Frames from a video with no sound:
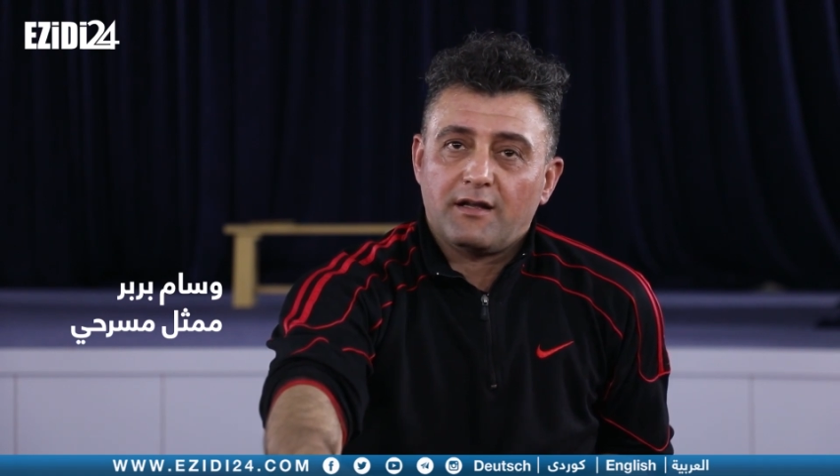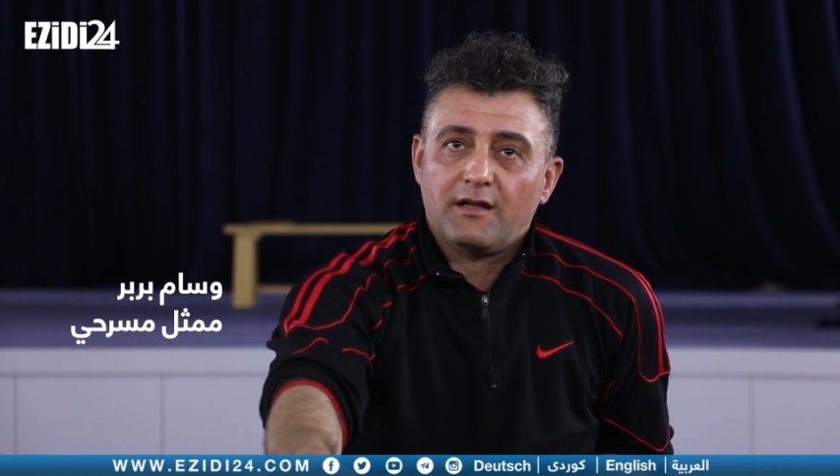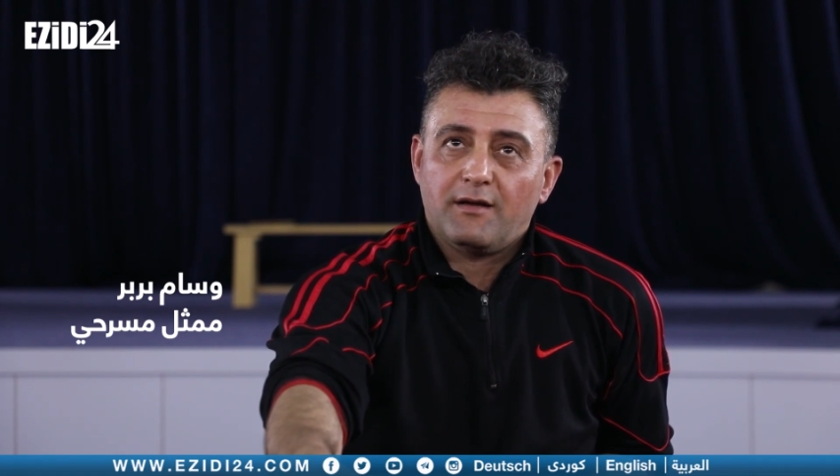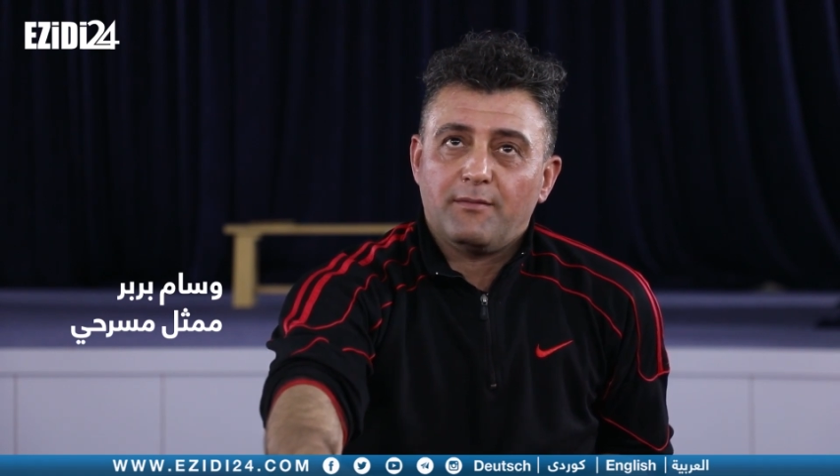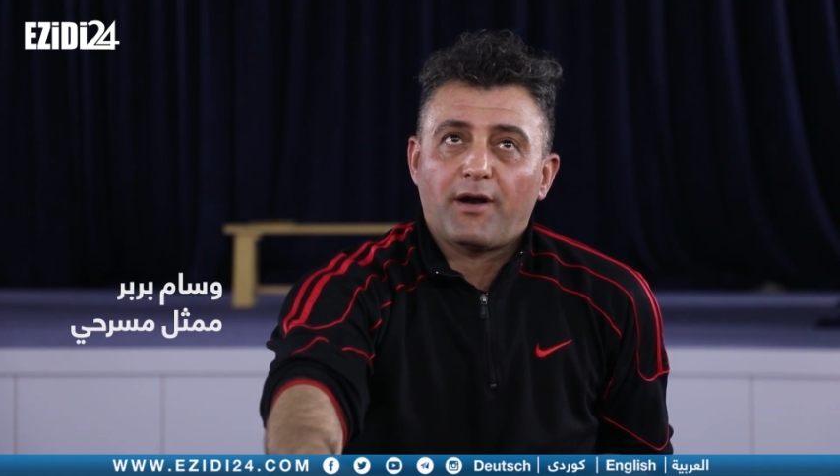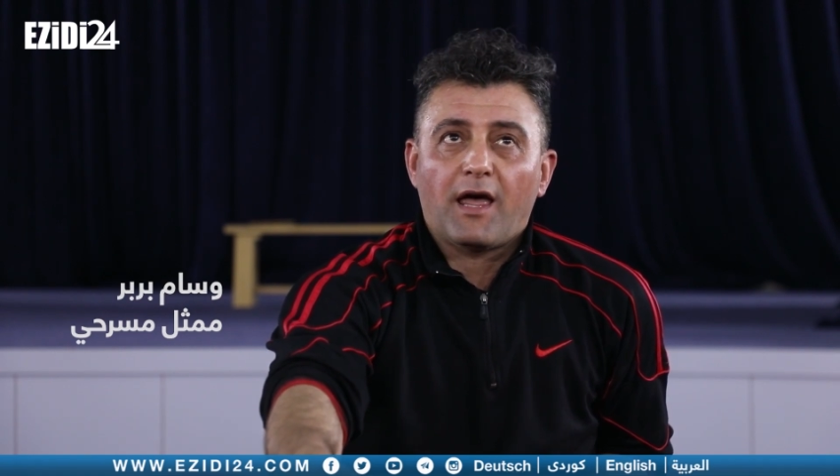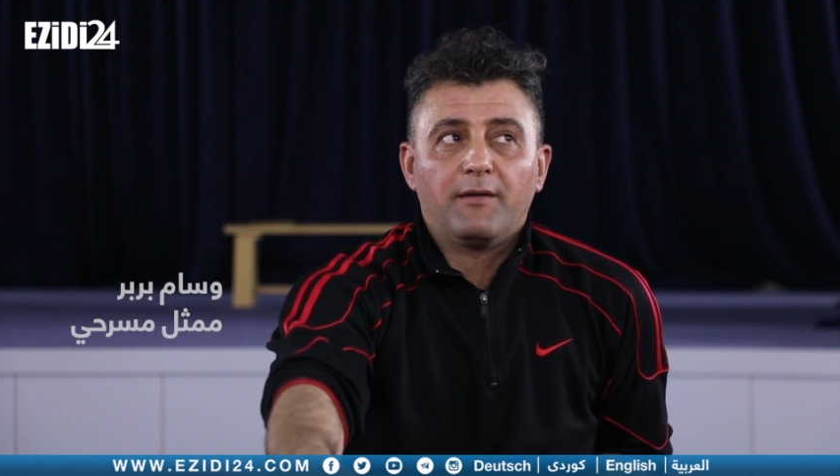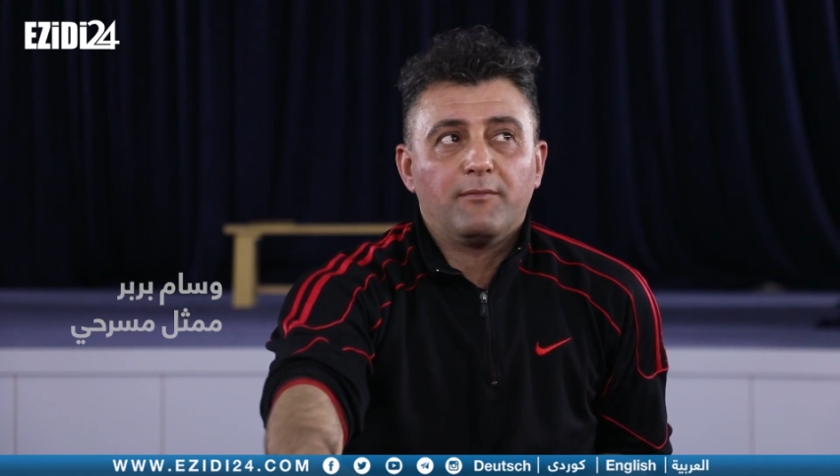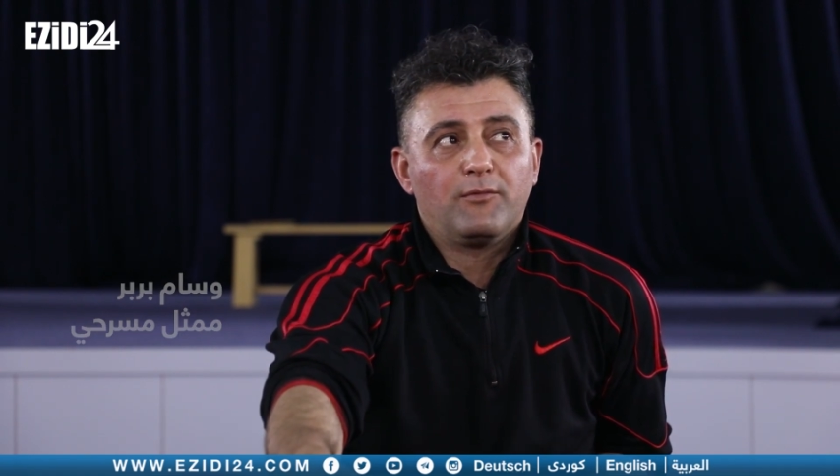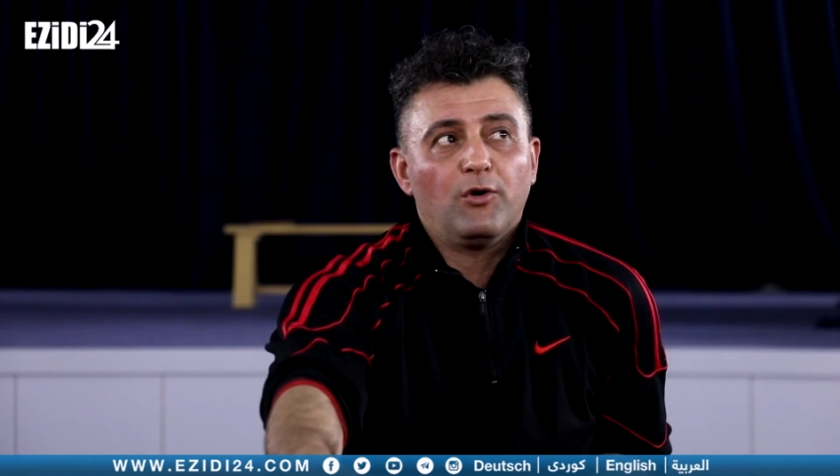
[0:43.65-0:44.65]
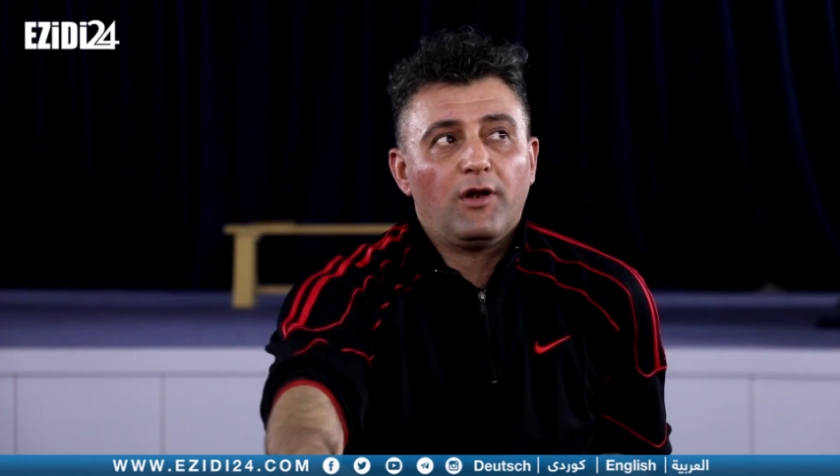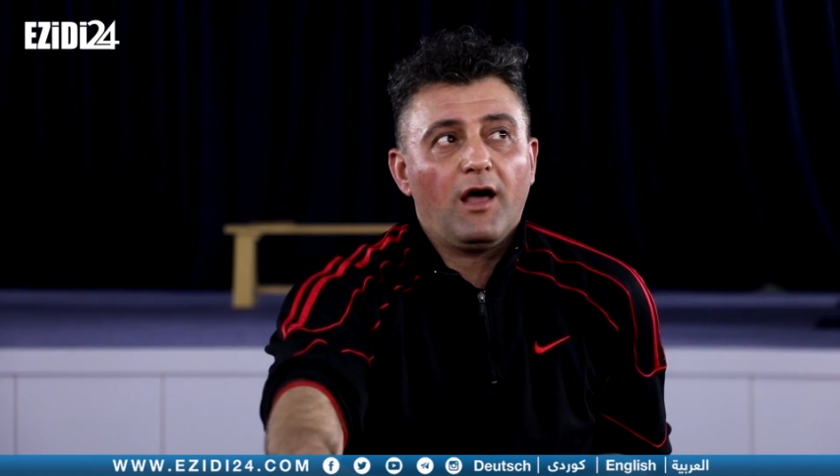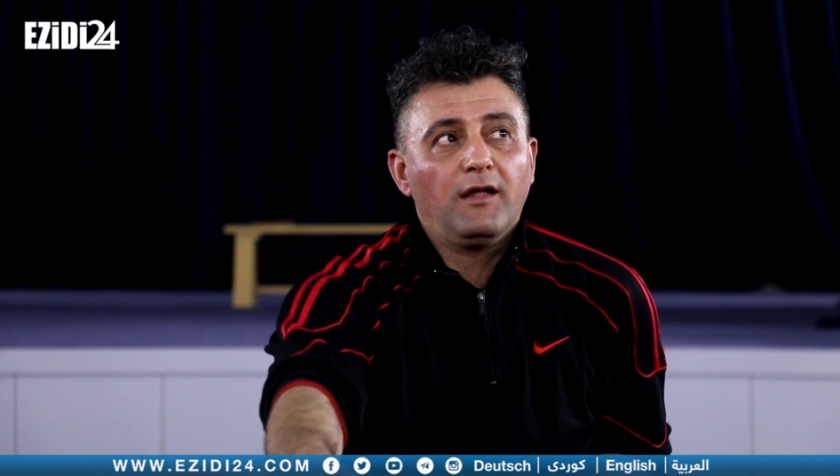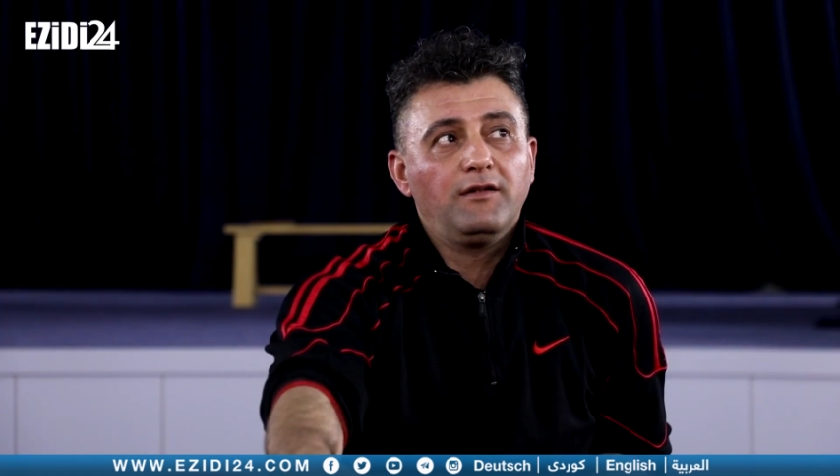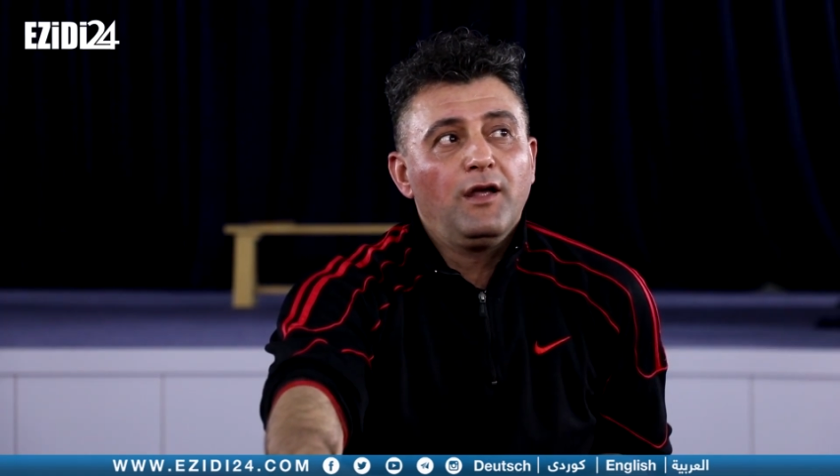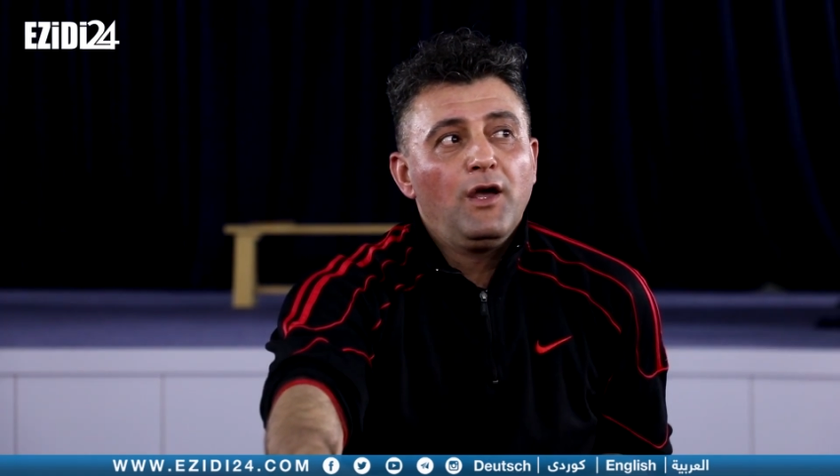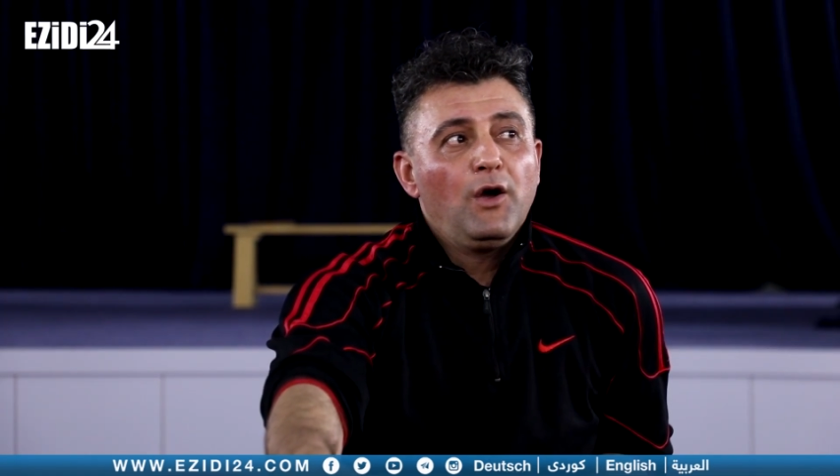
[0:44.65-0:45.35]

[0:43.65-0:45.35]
آه، إبراهيم جولان